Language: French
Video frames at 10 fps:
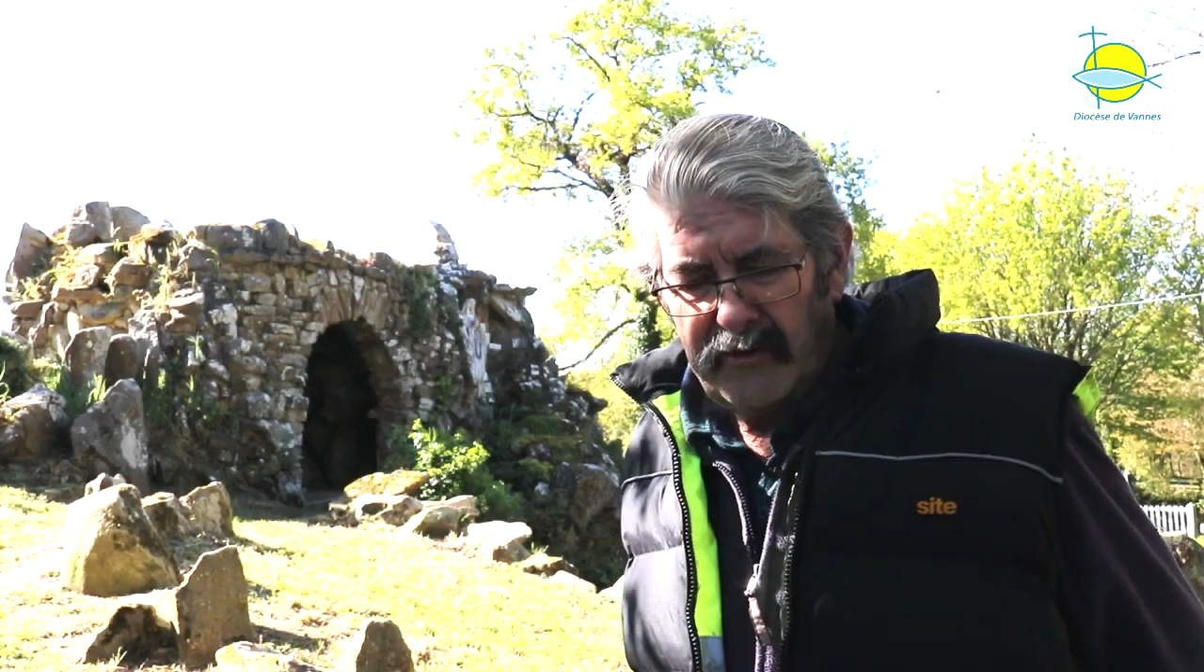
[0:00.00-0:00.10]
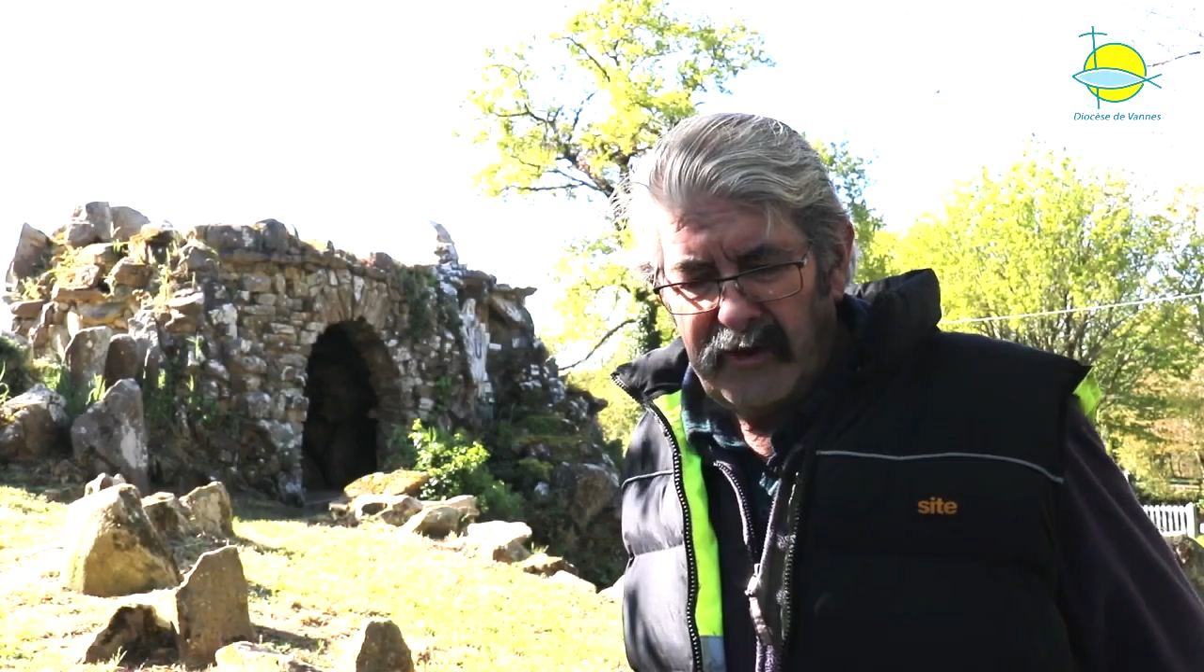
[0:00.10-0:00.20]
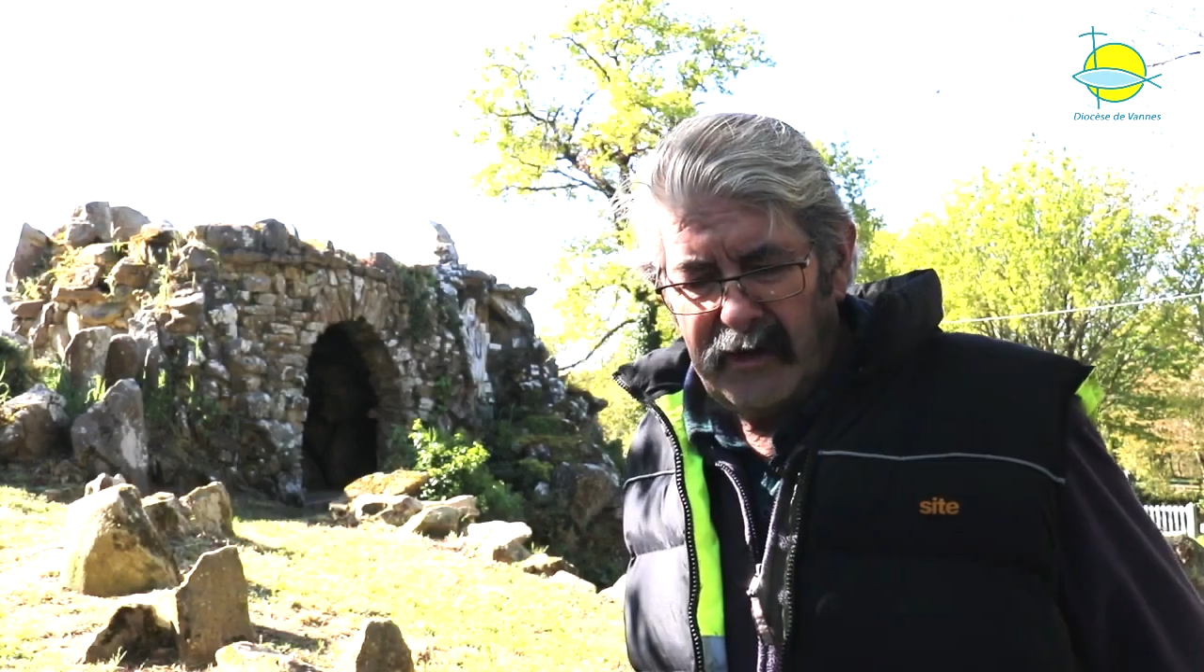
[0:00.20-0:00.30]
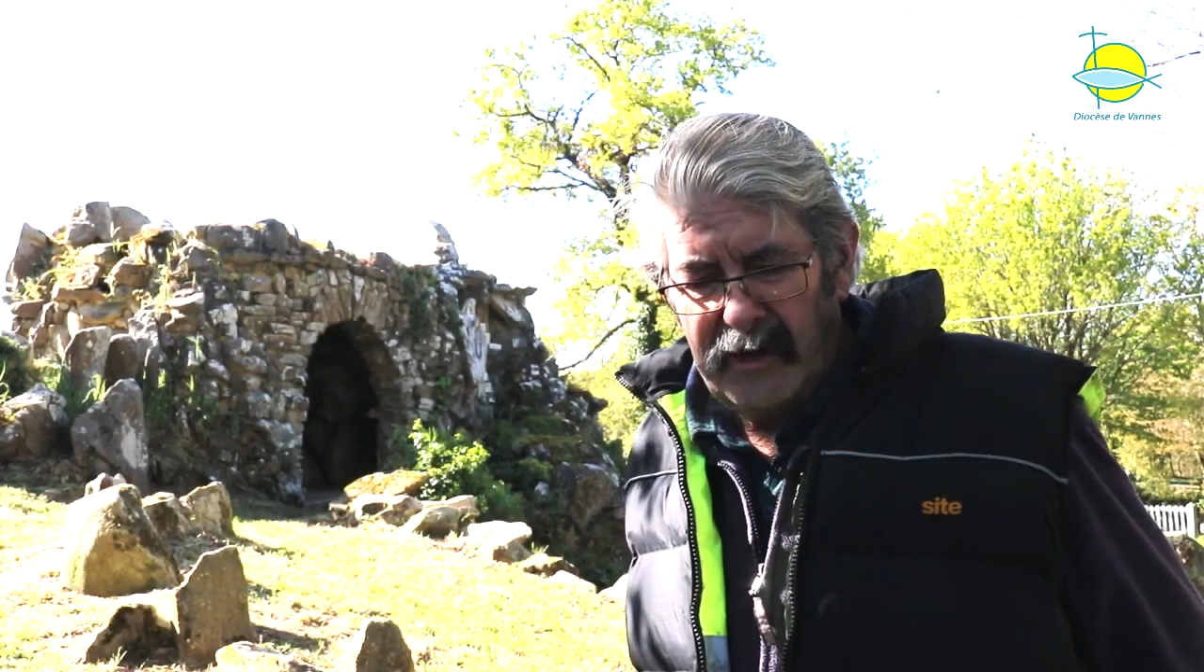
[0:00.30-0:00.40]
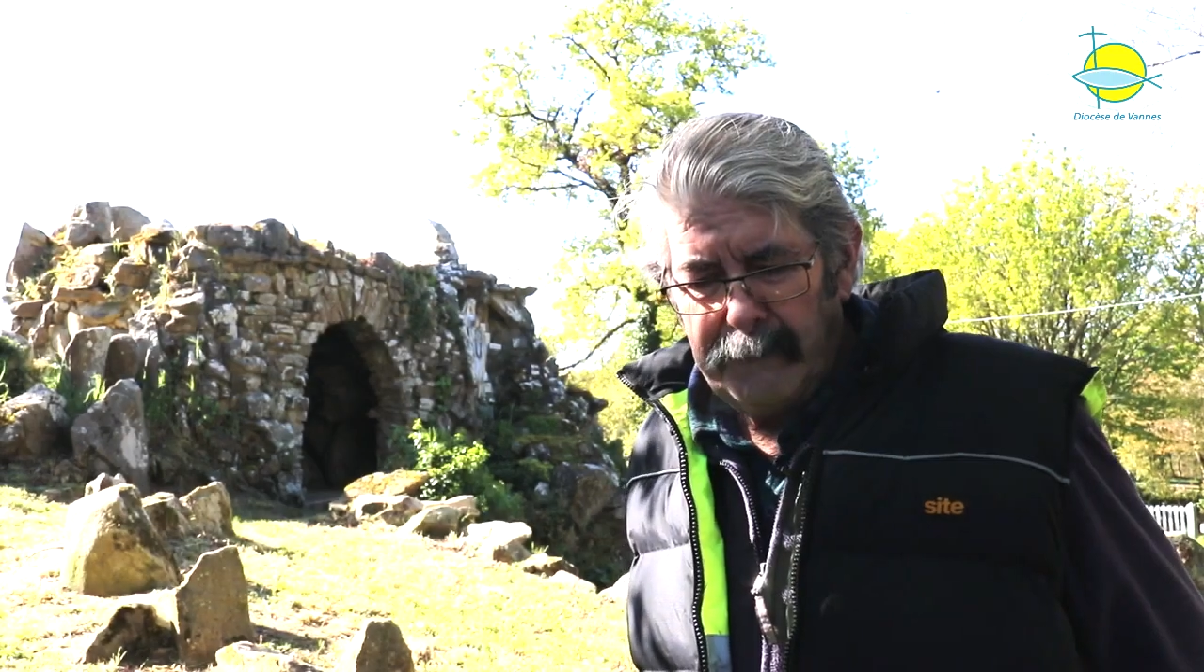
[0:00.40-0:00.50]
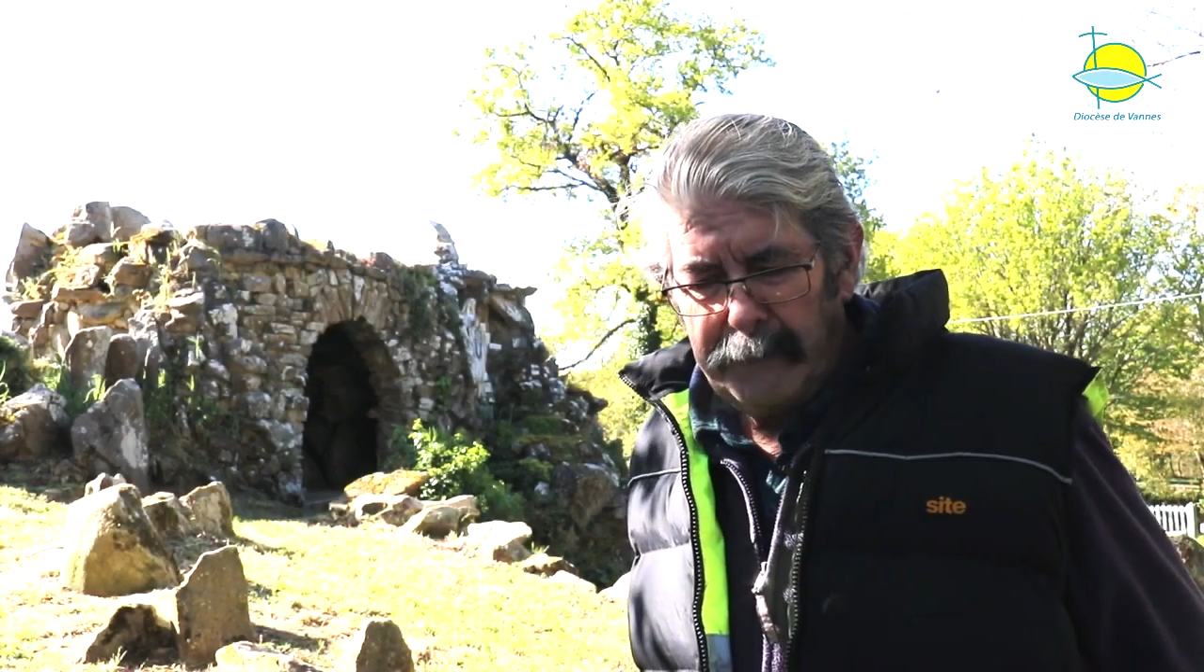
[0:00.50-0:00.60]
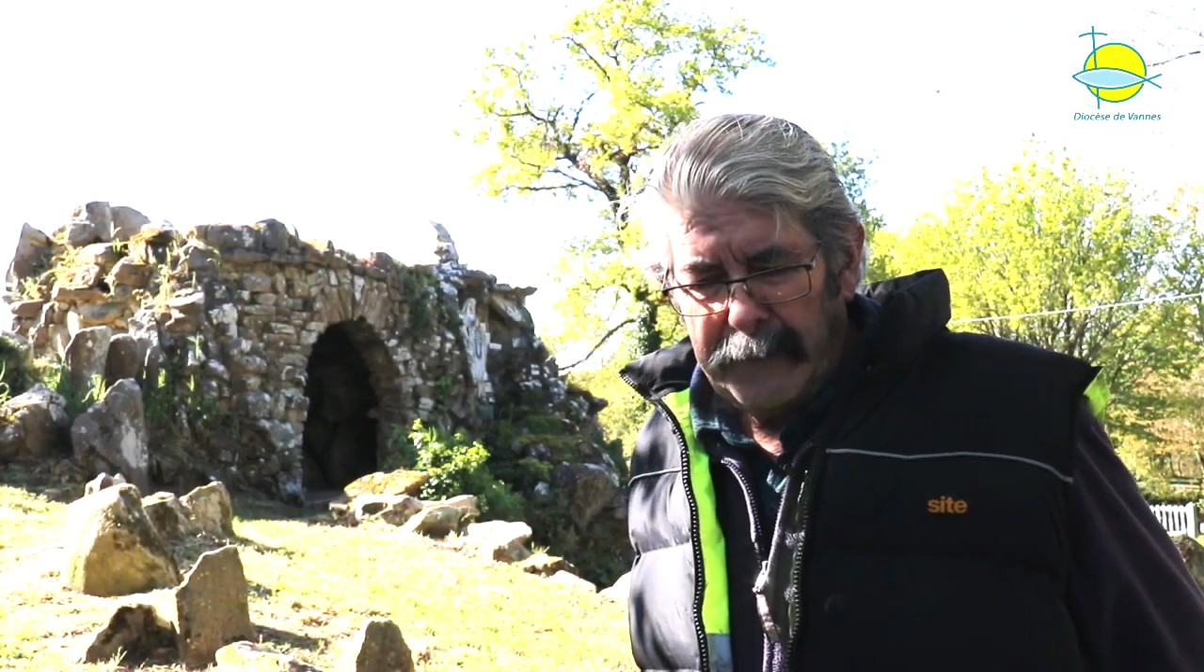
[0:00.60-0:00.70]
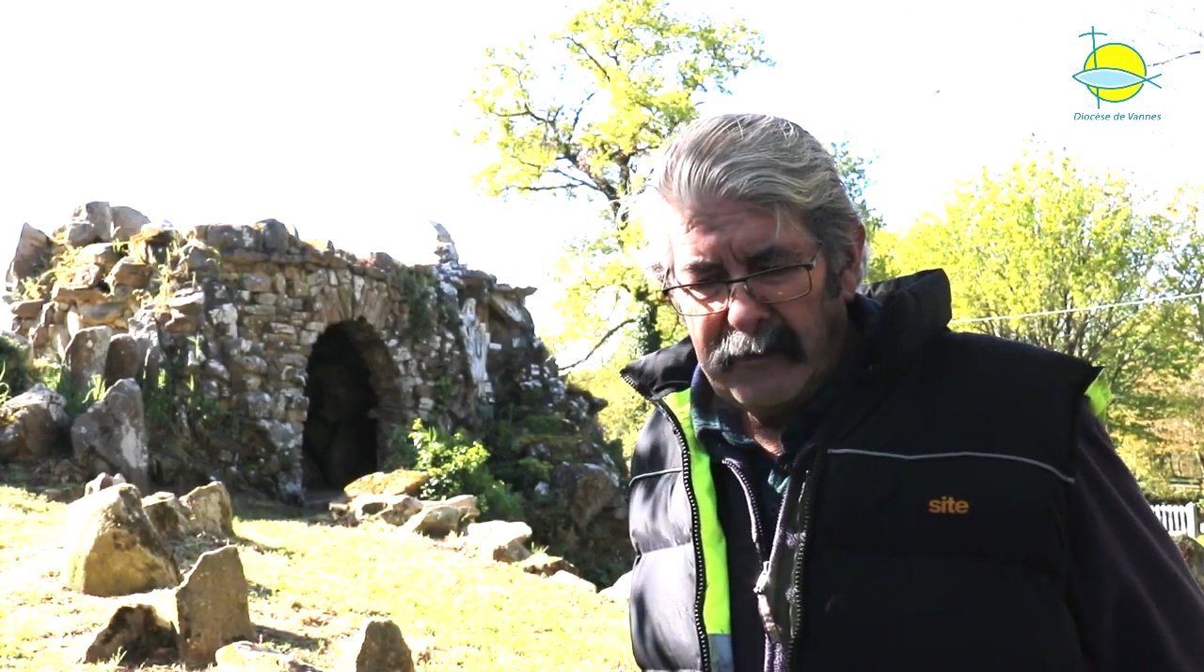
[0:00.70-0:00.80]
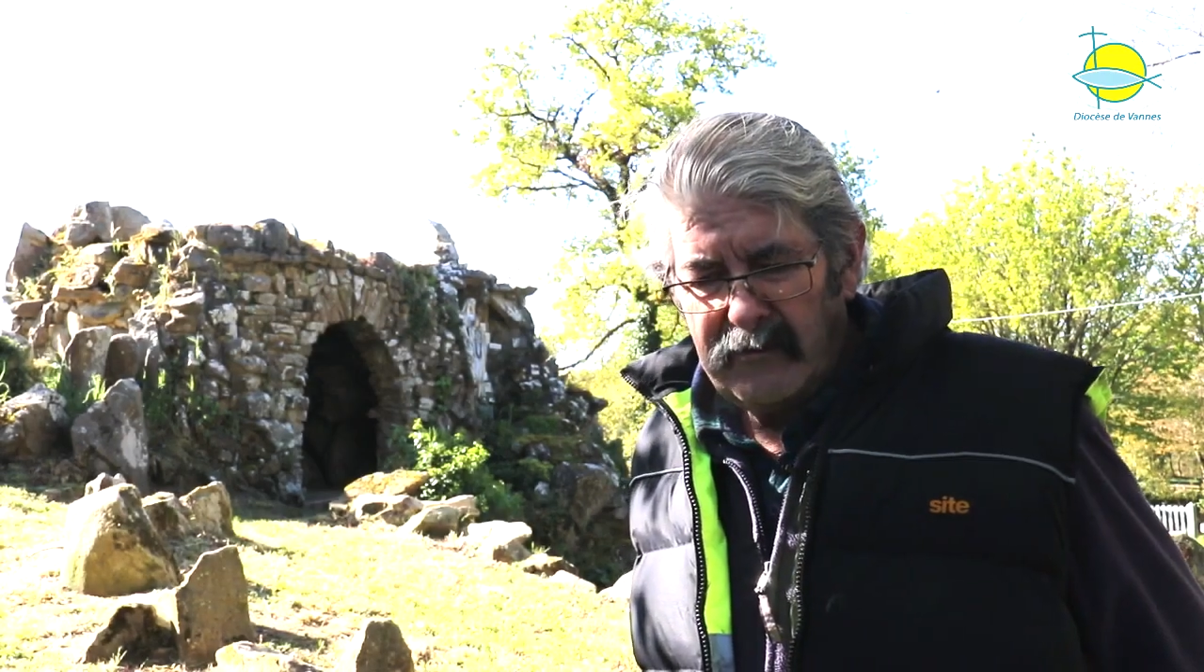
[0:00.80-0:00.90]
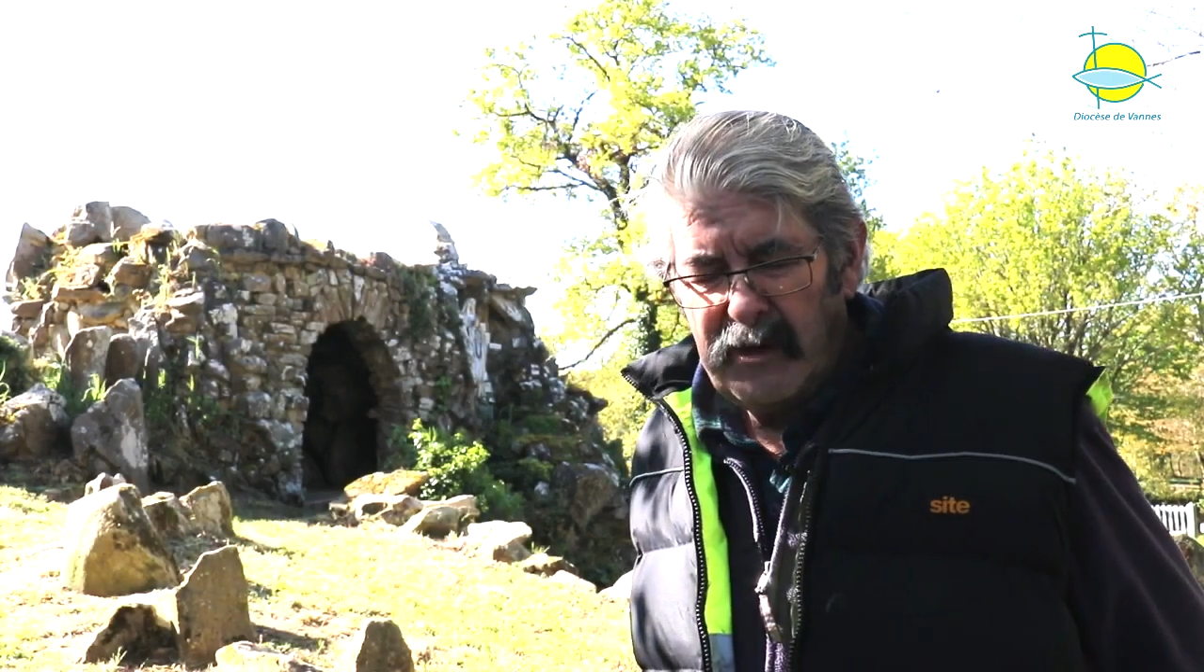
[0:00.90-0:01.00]
des,
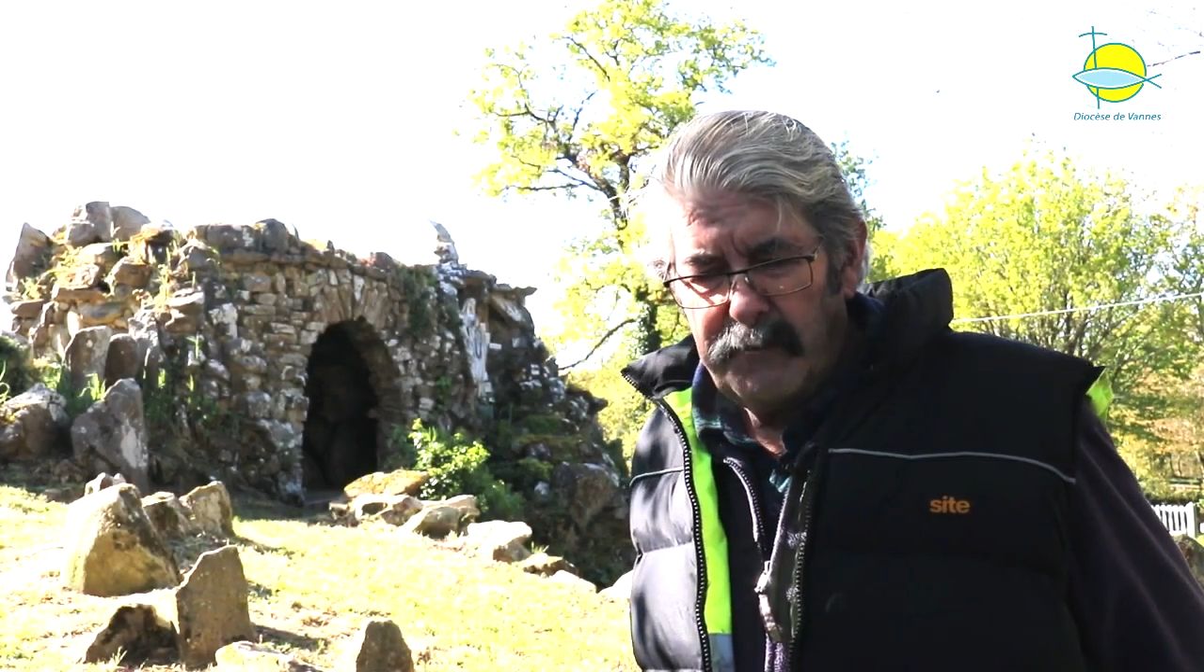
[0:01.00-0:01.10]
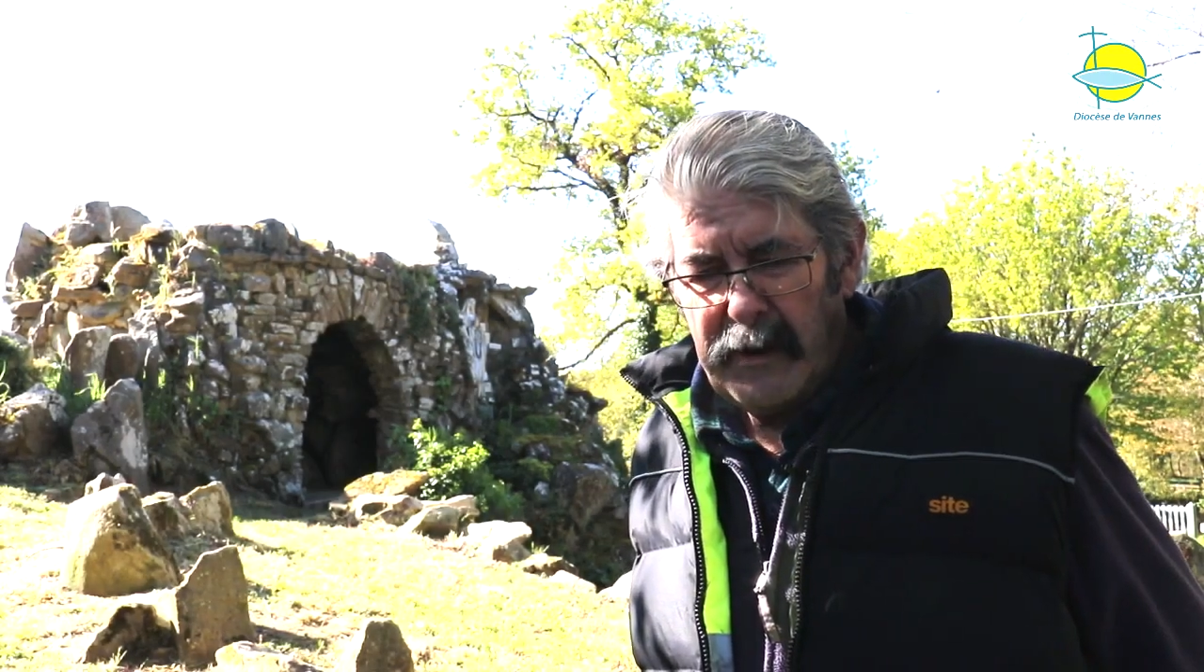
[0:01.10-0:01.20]
des